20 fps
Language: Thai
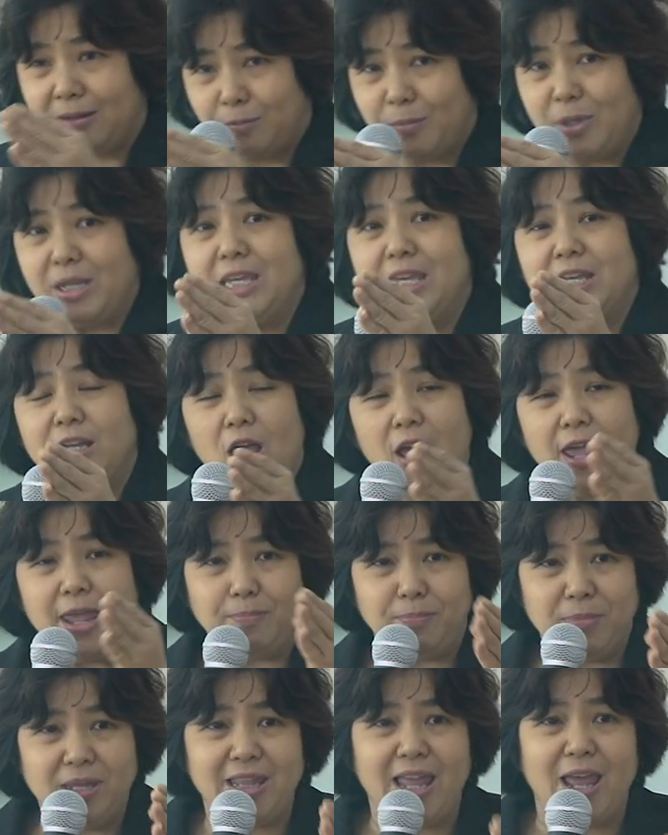เมื่อกี้ก็เห็
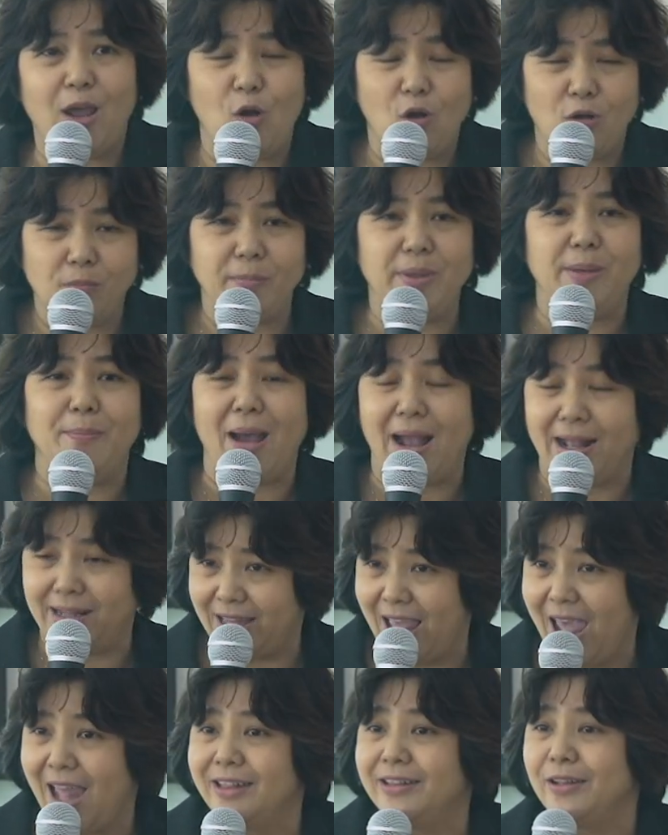นมีในห้องมีบาง
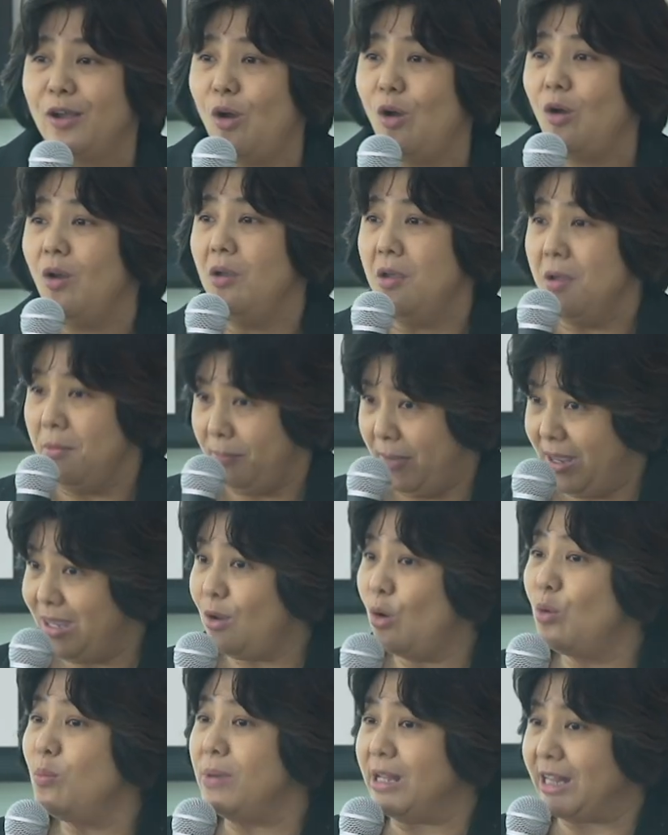ท่านก็ไม่
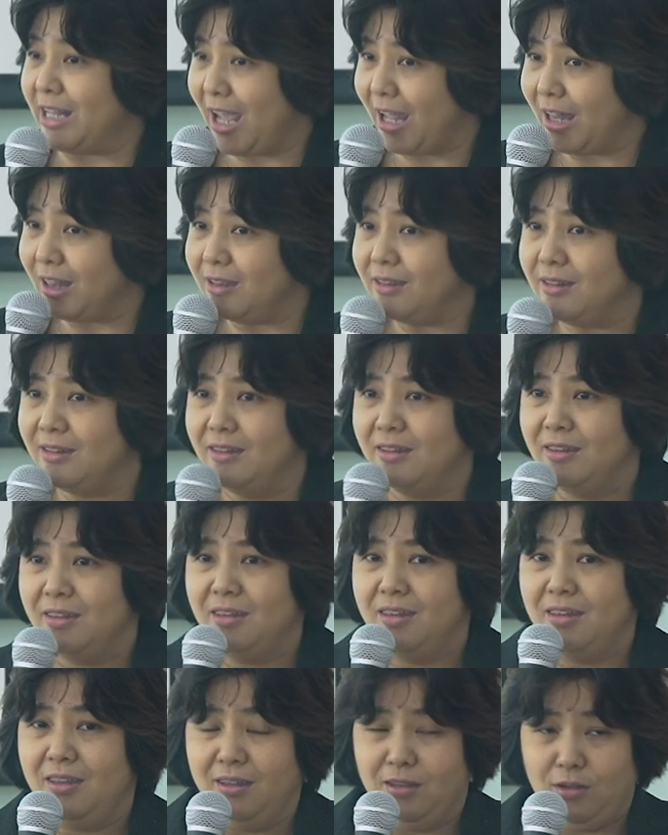ยกเหมือนกัน
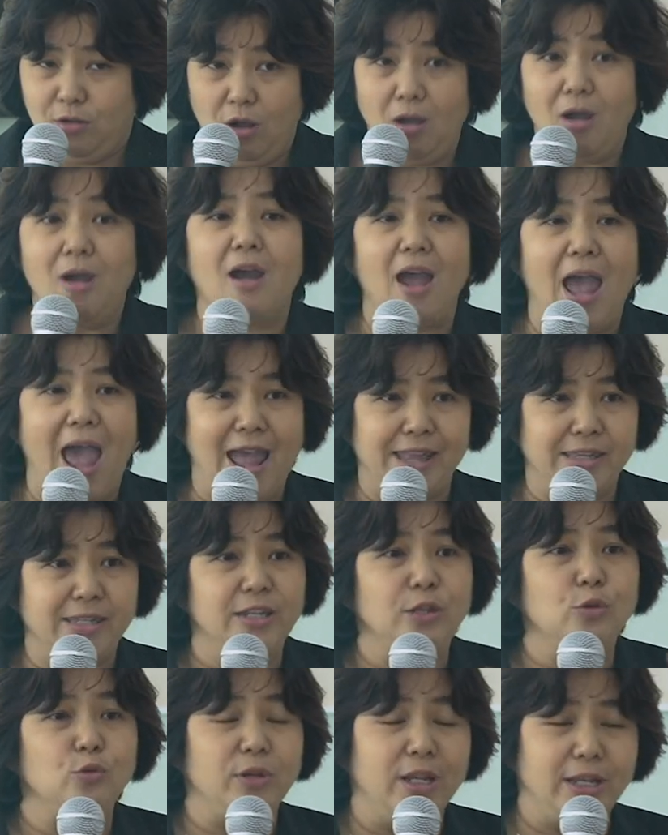ก็อาจ
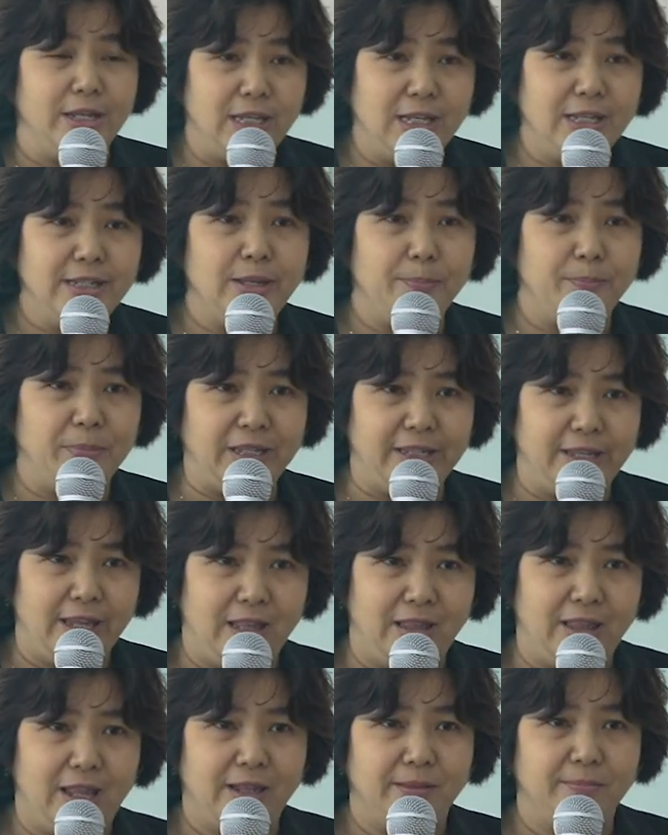จะอยู่ใน 20%
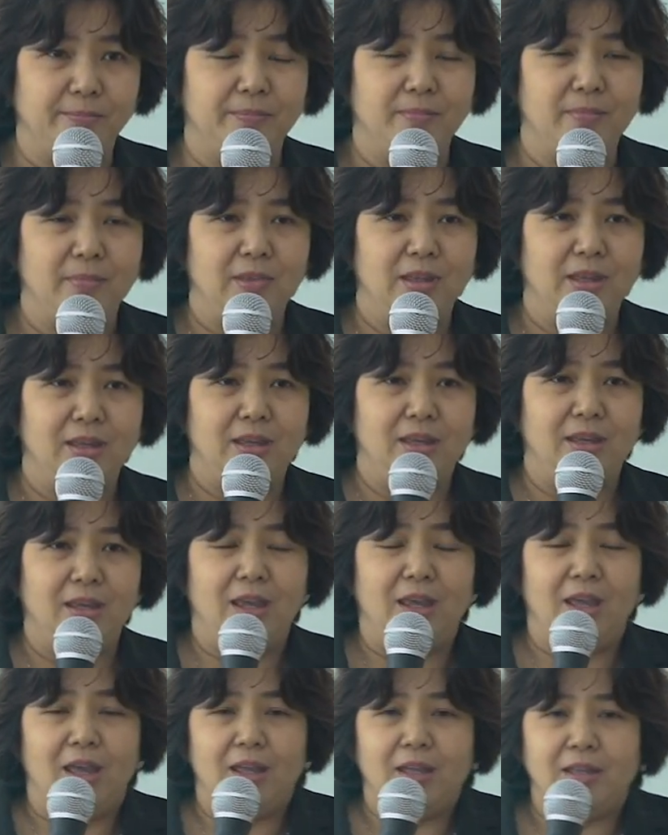นั้น
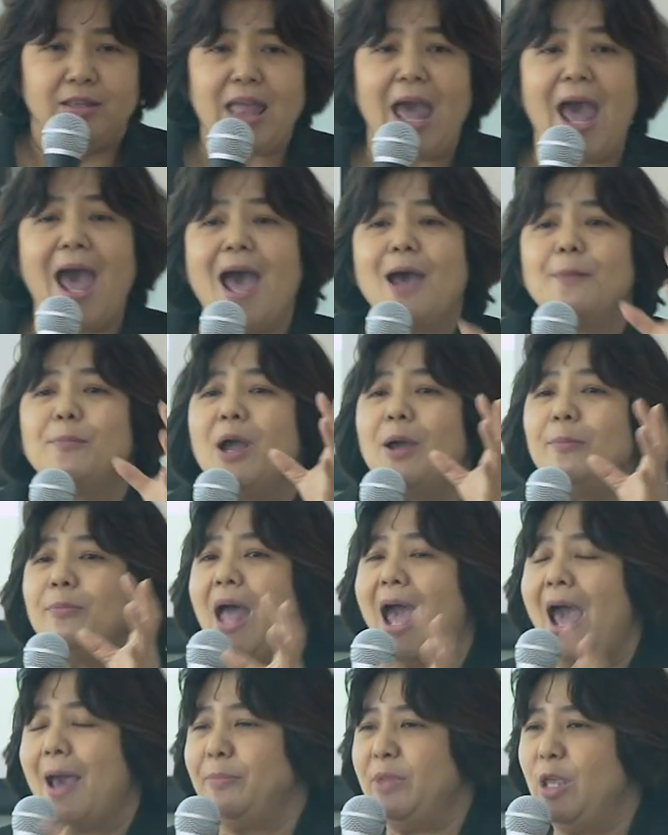ถาม
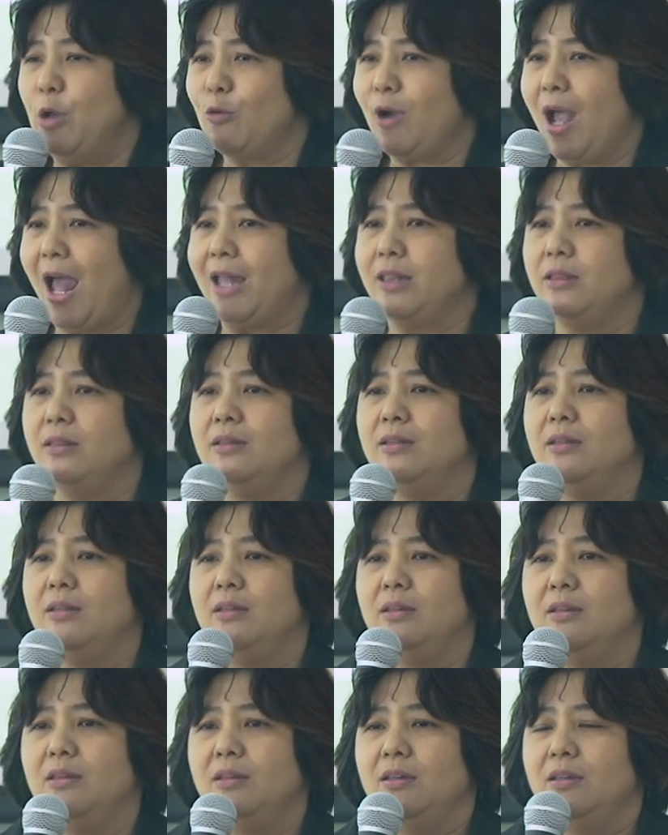คำถามเดียวกัน
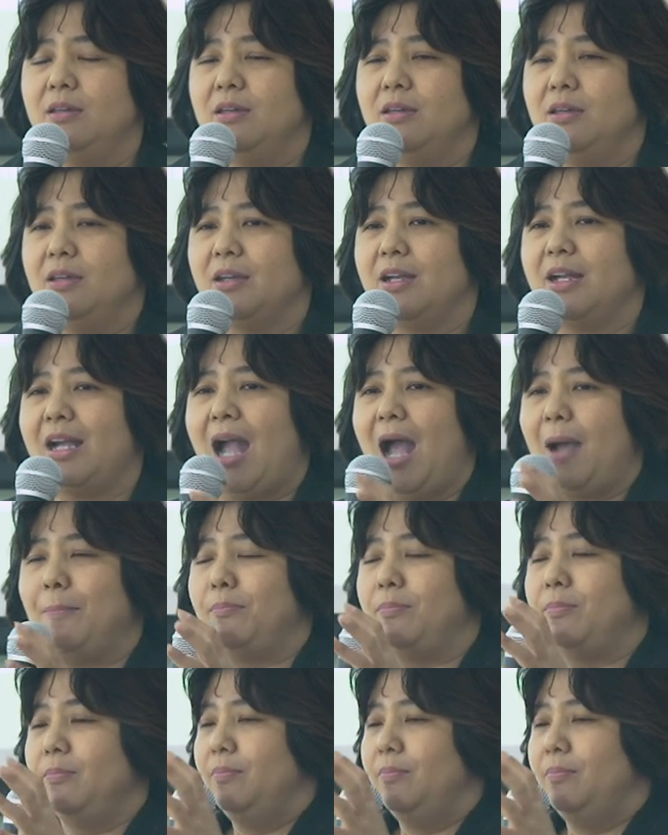กับ